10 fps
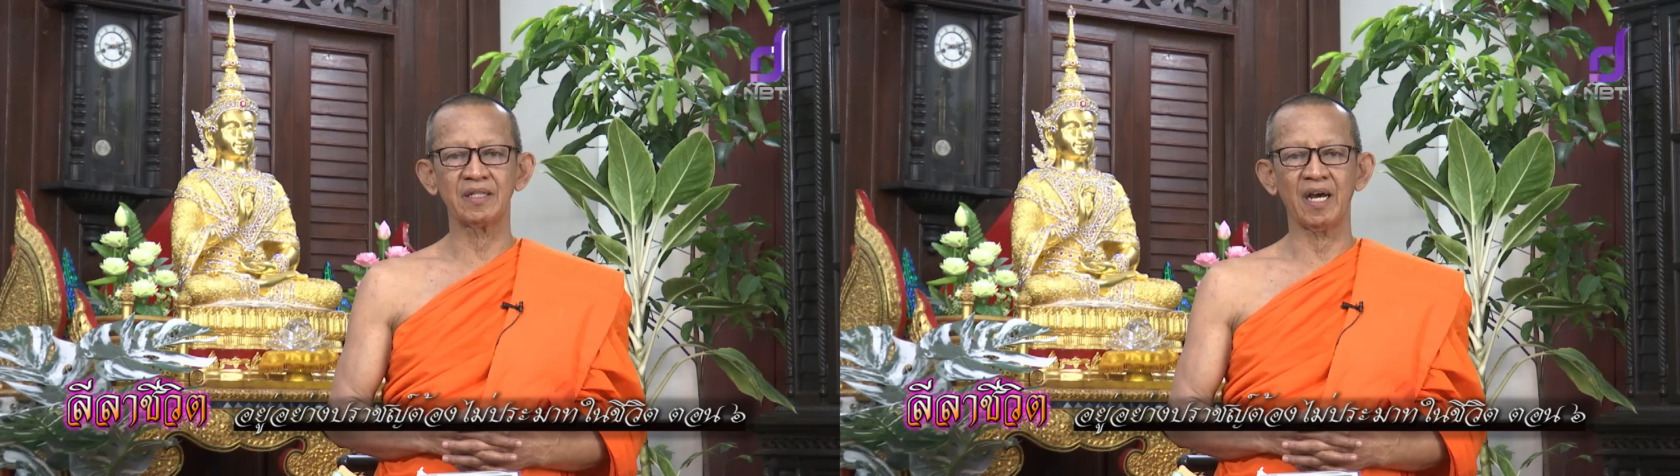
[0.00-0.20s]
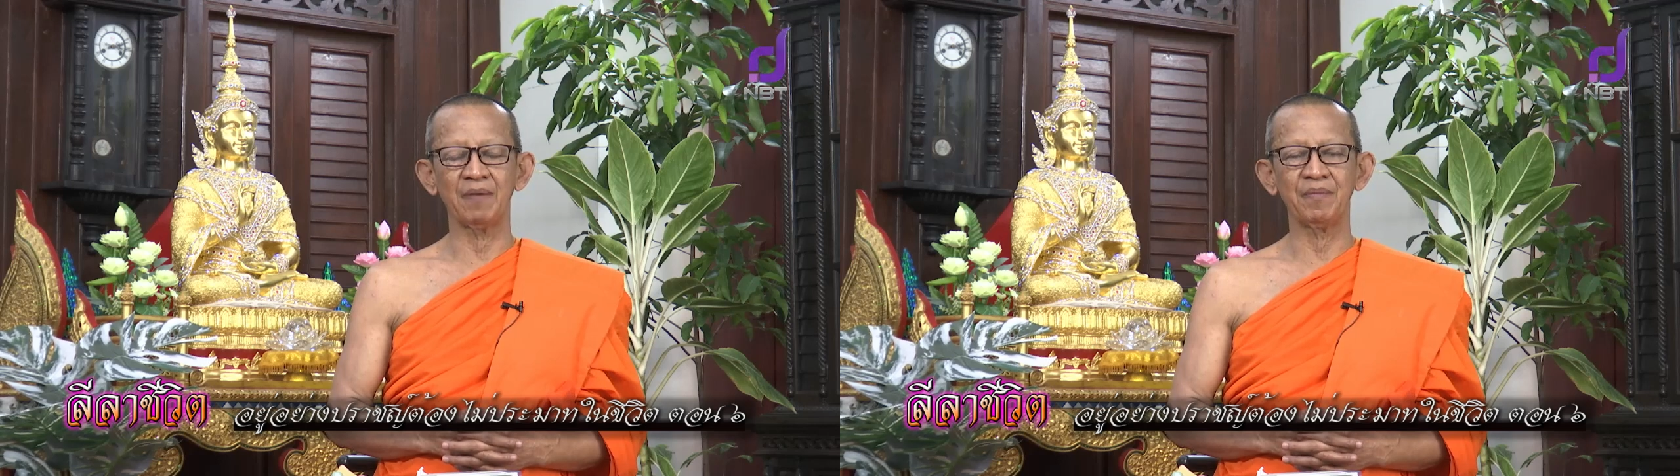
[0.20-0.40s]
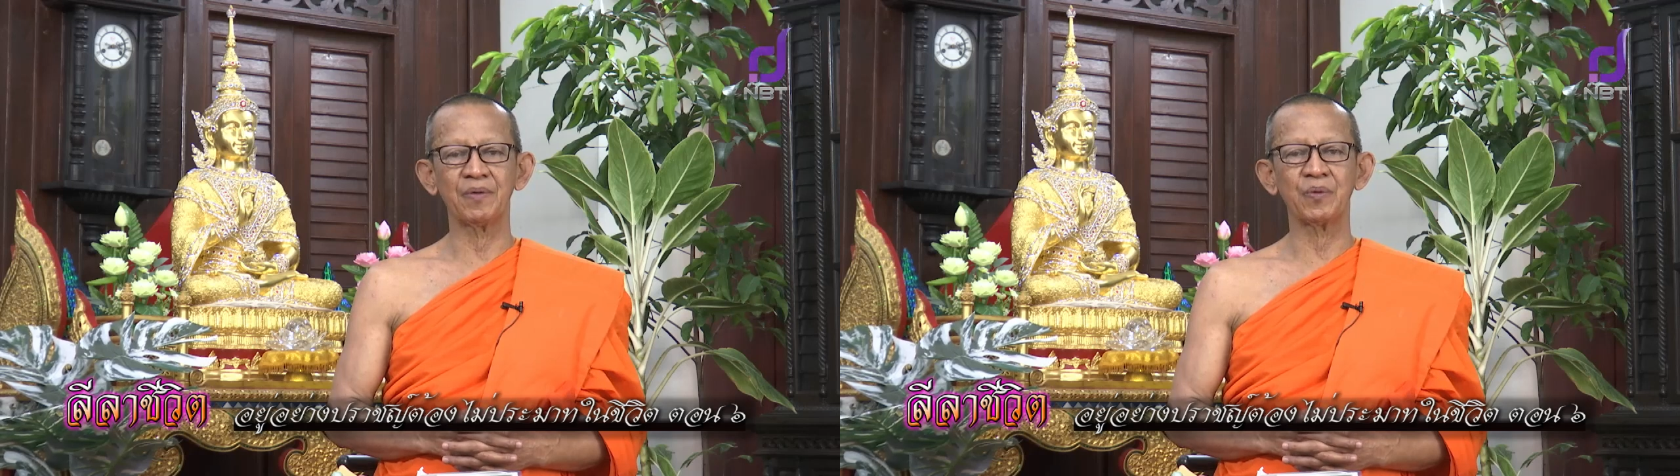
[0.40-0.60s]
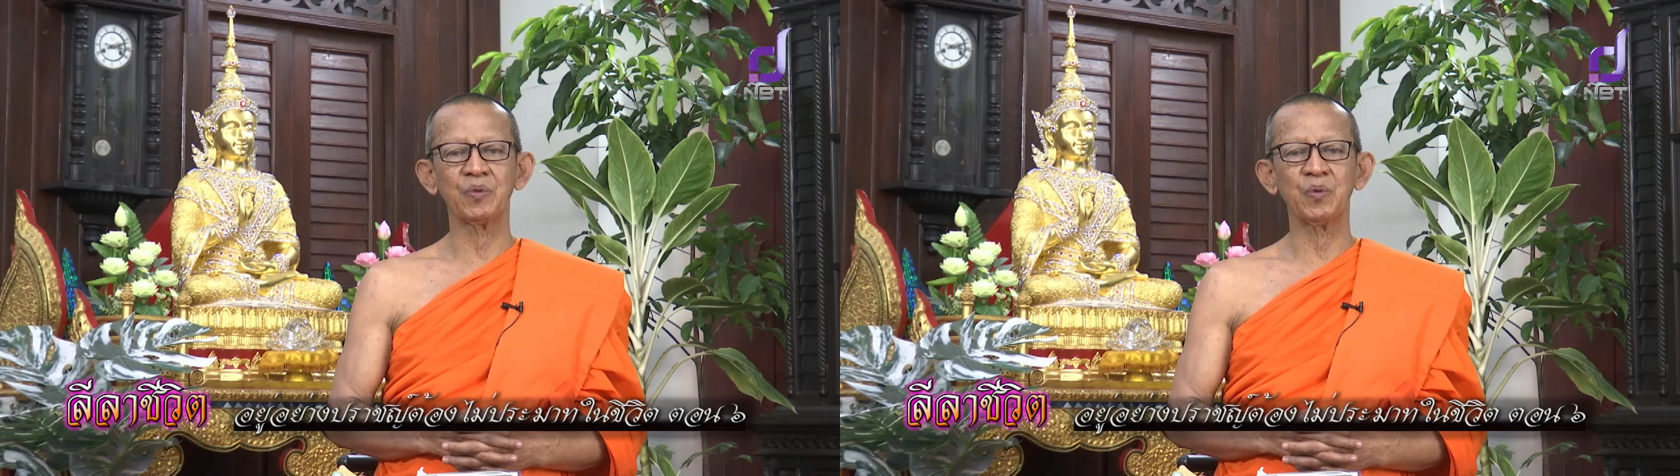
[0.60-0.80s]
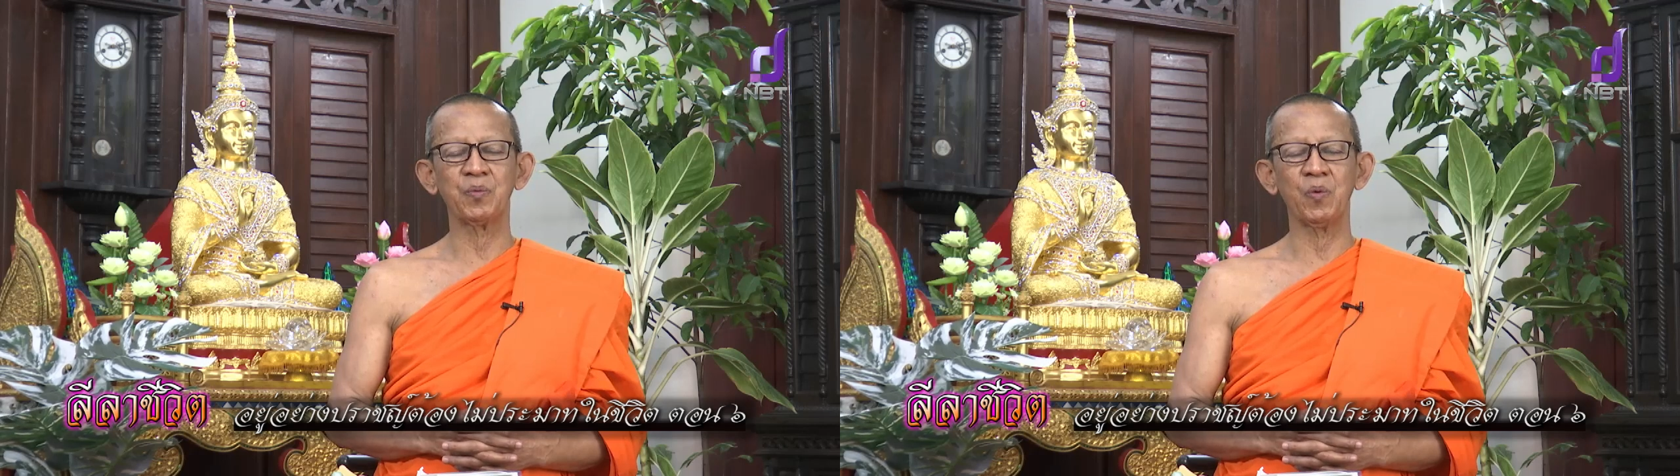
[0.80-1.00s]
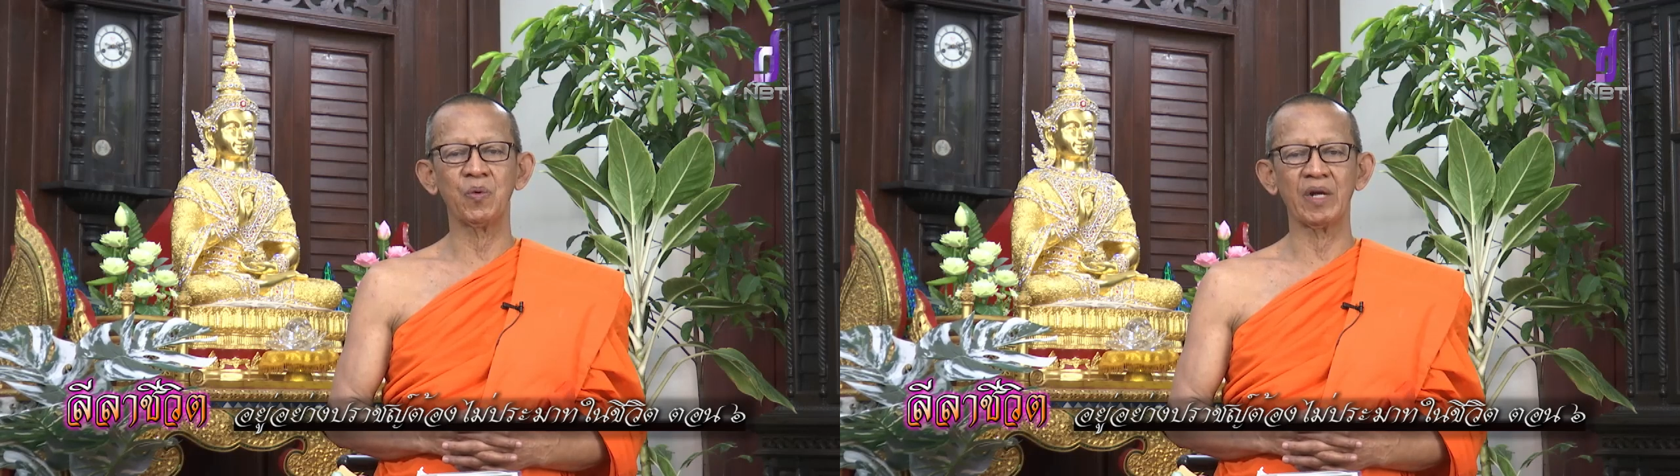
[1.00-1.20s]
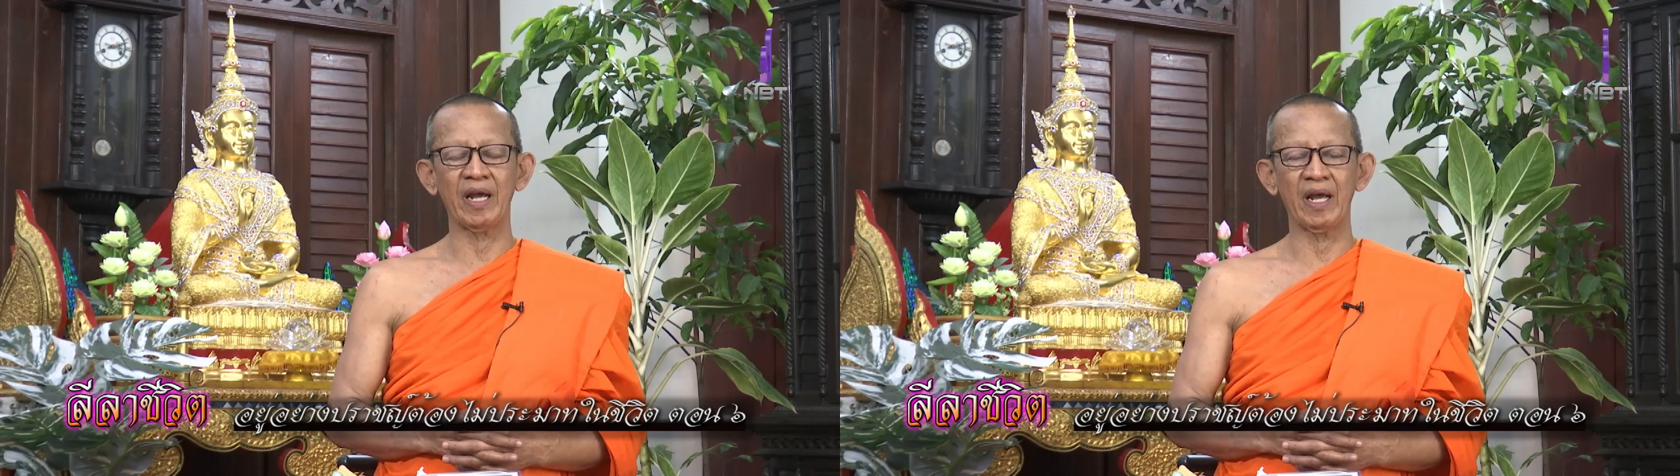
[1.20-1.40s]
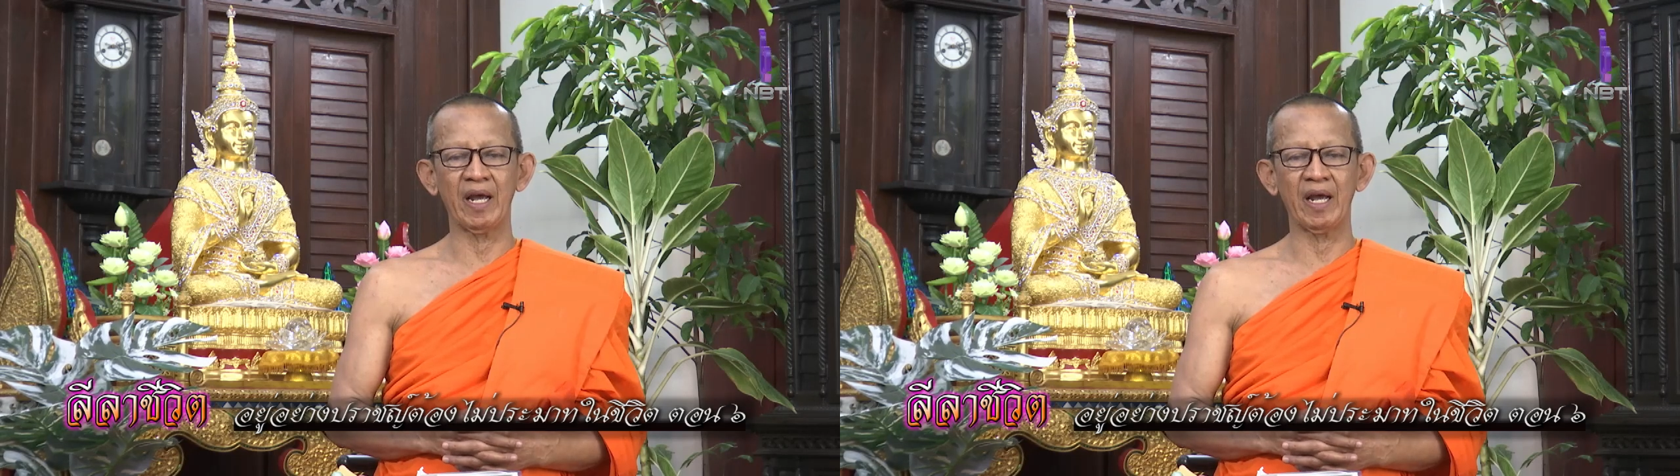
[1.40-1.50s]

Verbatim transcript: ตายไม่รู้ทุกผู้แล